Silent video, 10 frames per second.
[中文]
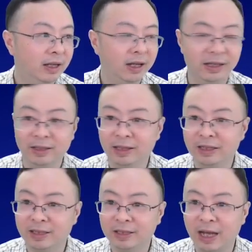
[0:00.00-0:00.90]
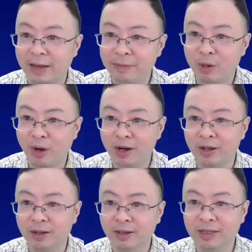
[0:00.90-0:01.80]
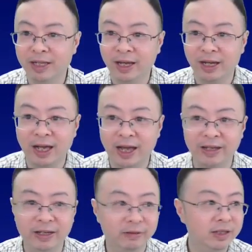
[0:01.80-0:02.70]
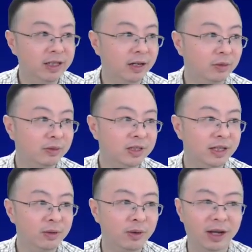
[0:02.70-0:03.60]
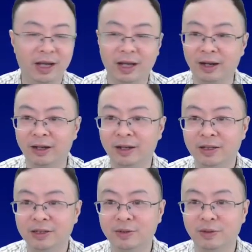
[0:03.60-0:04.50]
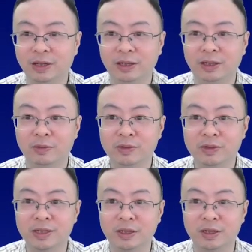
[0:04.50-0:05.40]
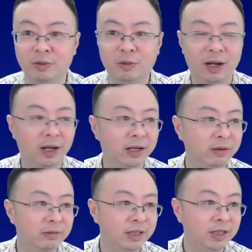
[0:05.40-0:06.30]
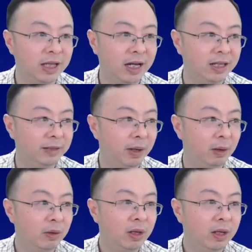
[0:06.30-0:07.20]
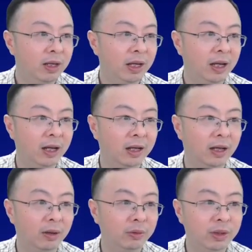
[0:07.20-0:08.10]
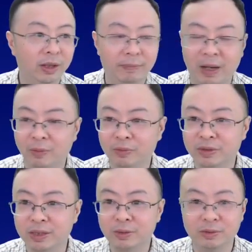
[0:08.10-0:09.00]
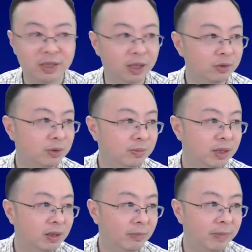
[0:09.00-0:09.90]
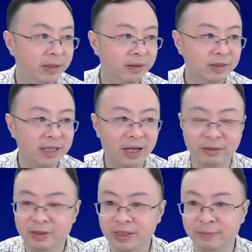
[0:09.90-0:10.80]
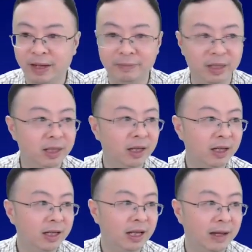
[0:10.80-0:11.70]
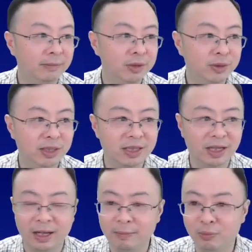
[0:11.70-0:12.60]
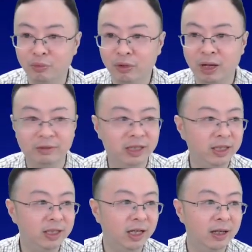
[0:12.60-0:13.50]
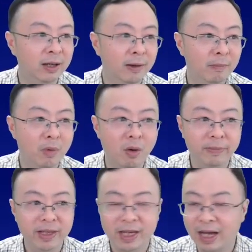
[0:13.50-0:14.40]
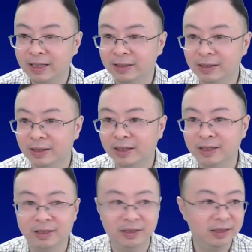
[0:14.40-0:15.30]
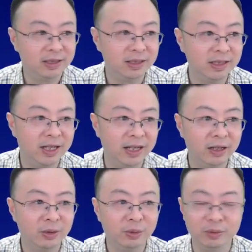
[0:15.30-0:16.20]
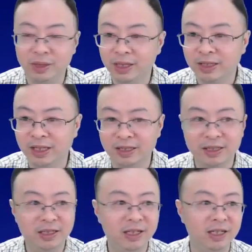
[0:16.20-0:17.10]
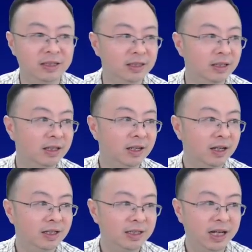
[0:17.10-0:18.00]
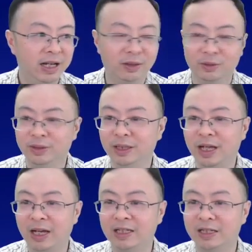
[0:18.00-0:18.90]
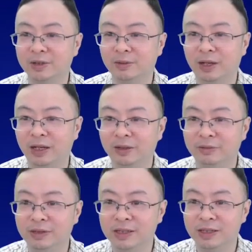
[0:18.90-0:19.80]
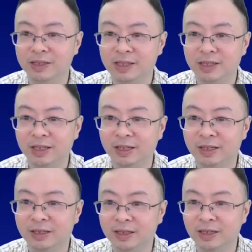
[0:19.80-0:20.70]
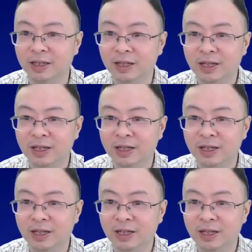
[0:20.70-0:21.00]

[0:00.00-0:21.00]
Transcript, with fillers: 啊！但是还没完呢，眼看六一儿童节快来了。所以公司筹划了六一大礼包，呃，考虑到把物资从小区门口搬到家还有几百米，他们选择了牧高迪的 Mobi Garden 可折叠露营营地车，这个东西太实用了，尤其是经历了这个